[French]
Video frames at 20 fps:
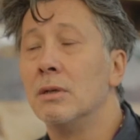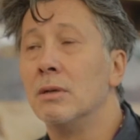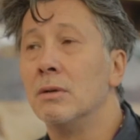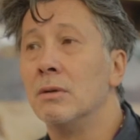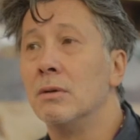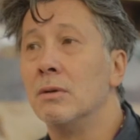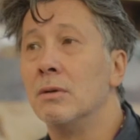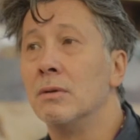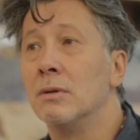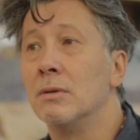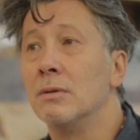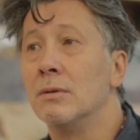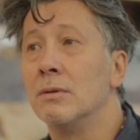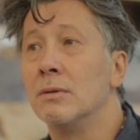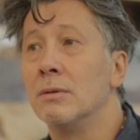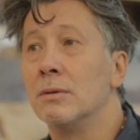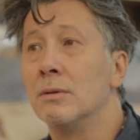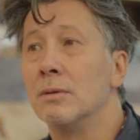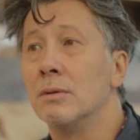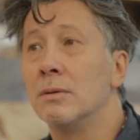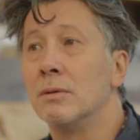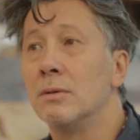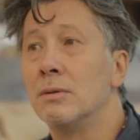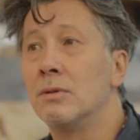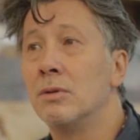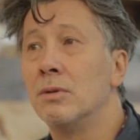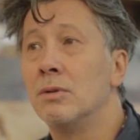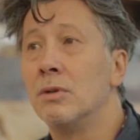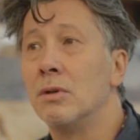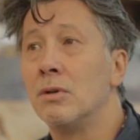euh,
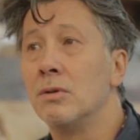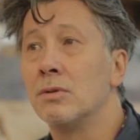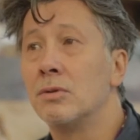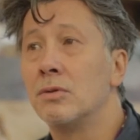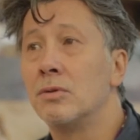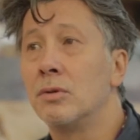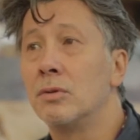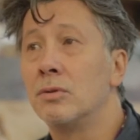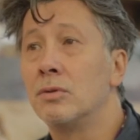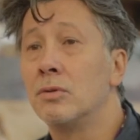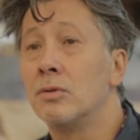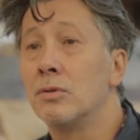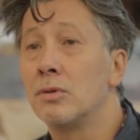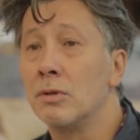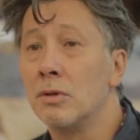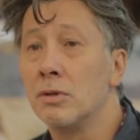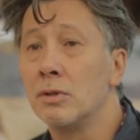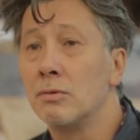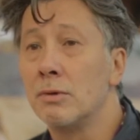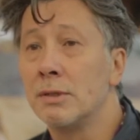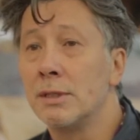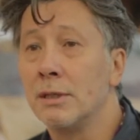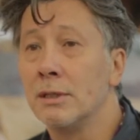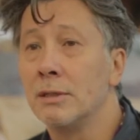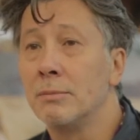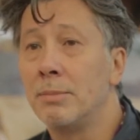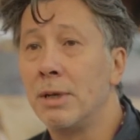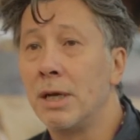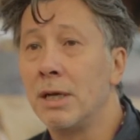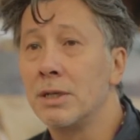tenant sur
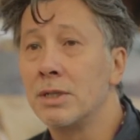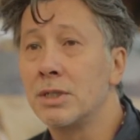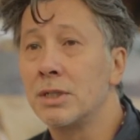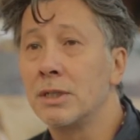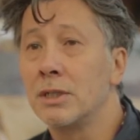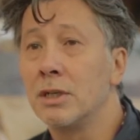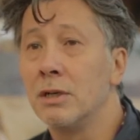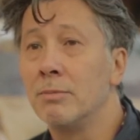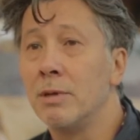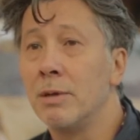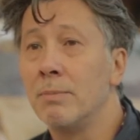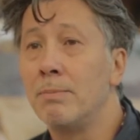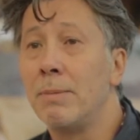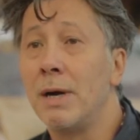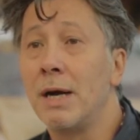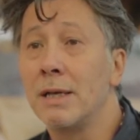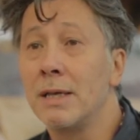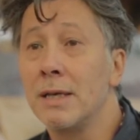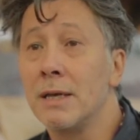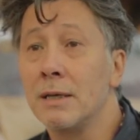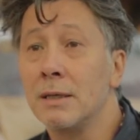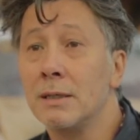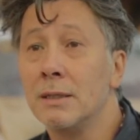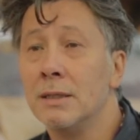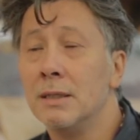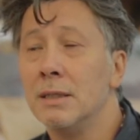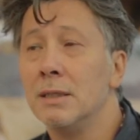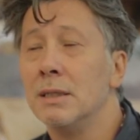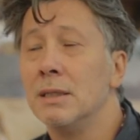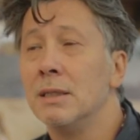260 pages, c'est quand même pas rien,
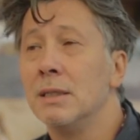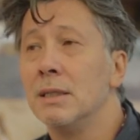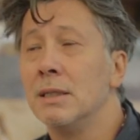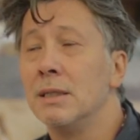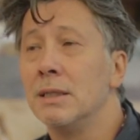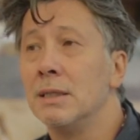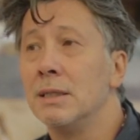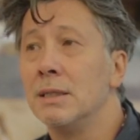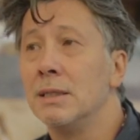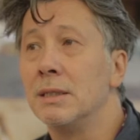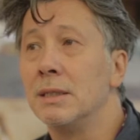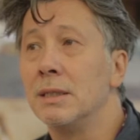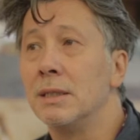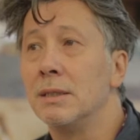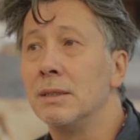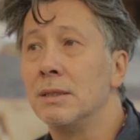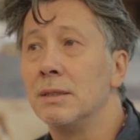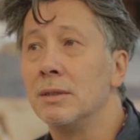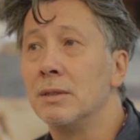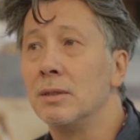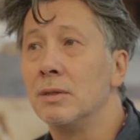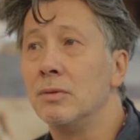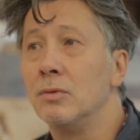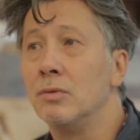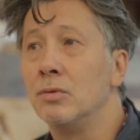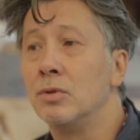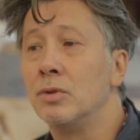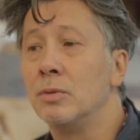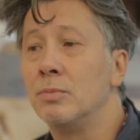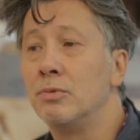et euh,
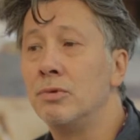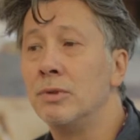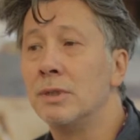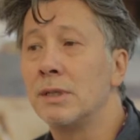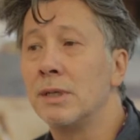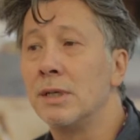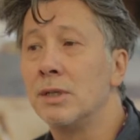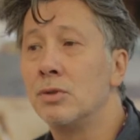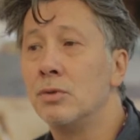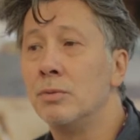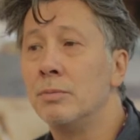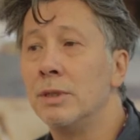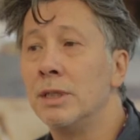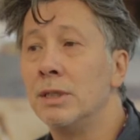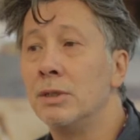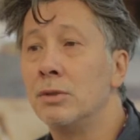où je puisse résumer